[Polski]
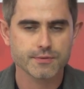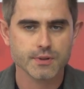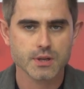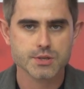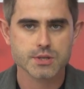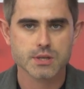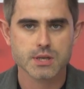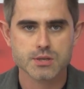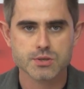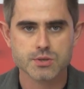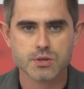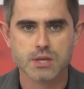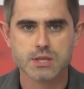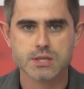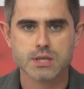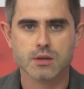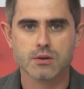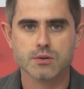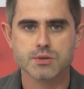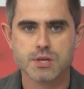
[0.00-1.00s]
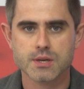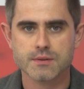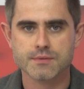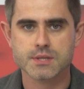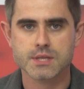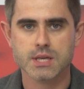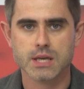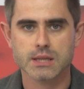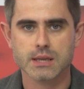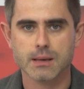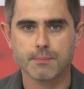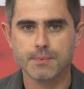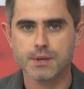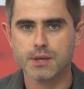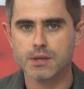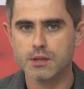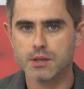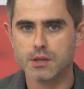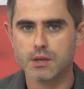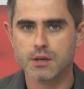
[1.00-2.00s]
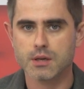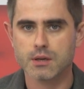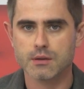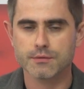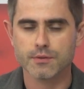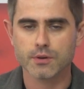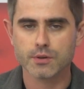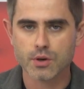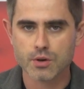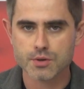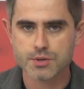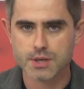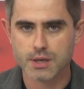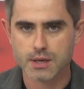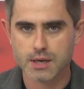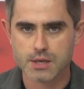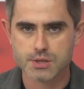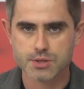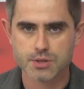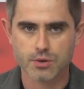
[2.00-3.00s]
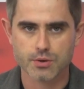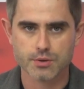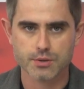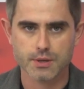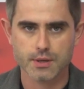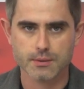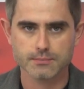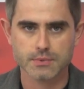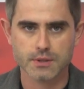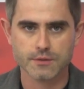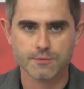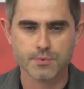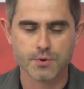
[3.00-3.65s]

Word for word: w niedzielę 13 czerwca na piknik w ogrodzie klasztornym.